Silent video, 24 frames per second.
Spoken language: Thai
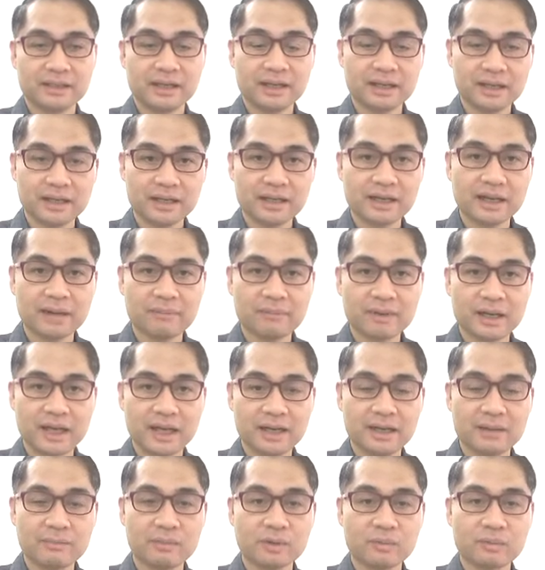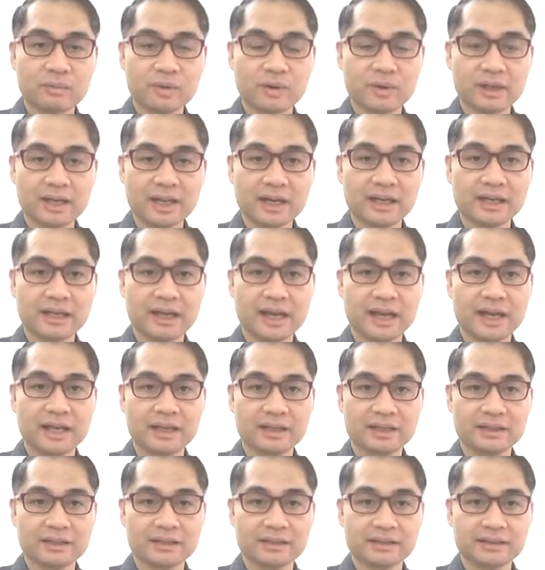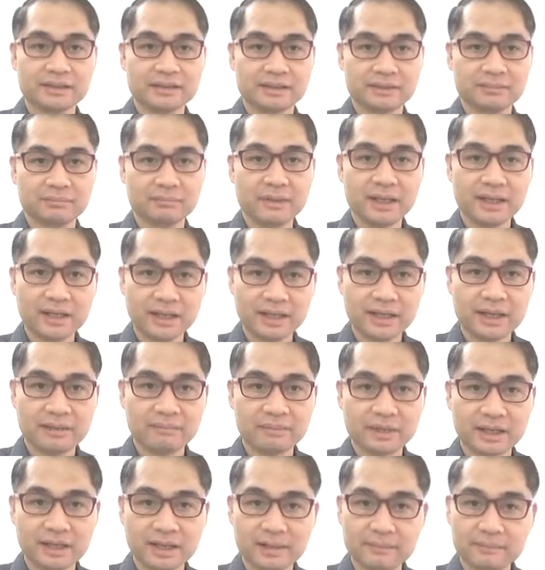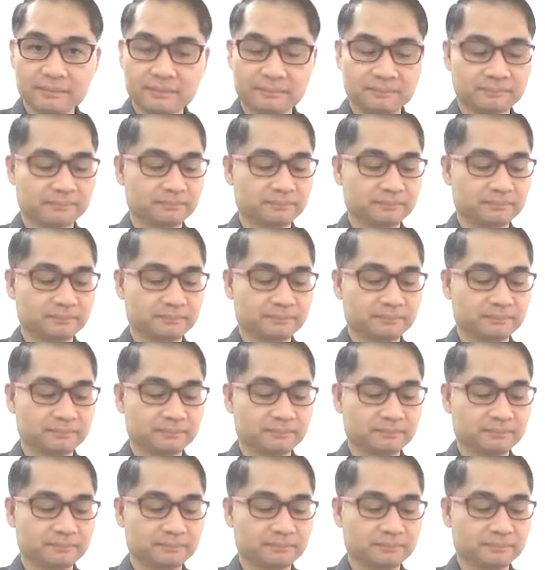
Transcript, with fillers: และก็กับหลายระบบของร่างกายไม่แนะนำนะครับ